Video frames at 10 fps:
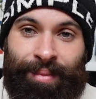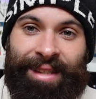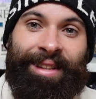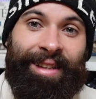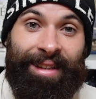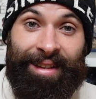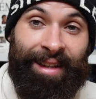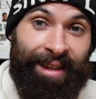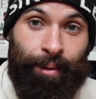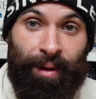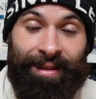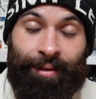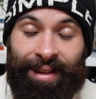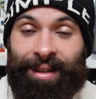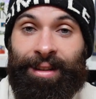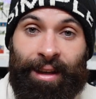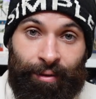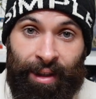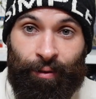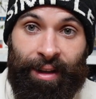c'est très très rythmé, ça va très très
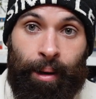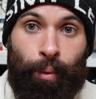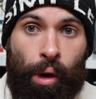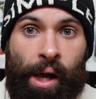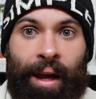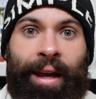vite finalement,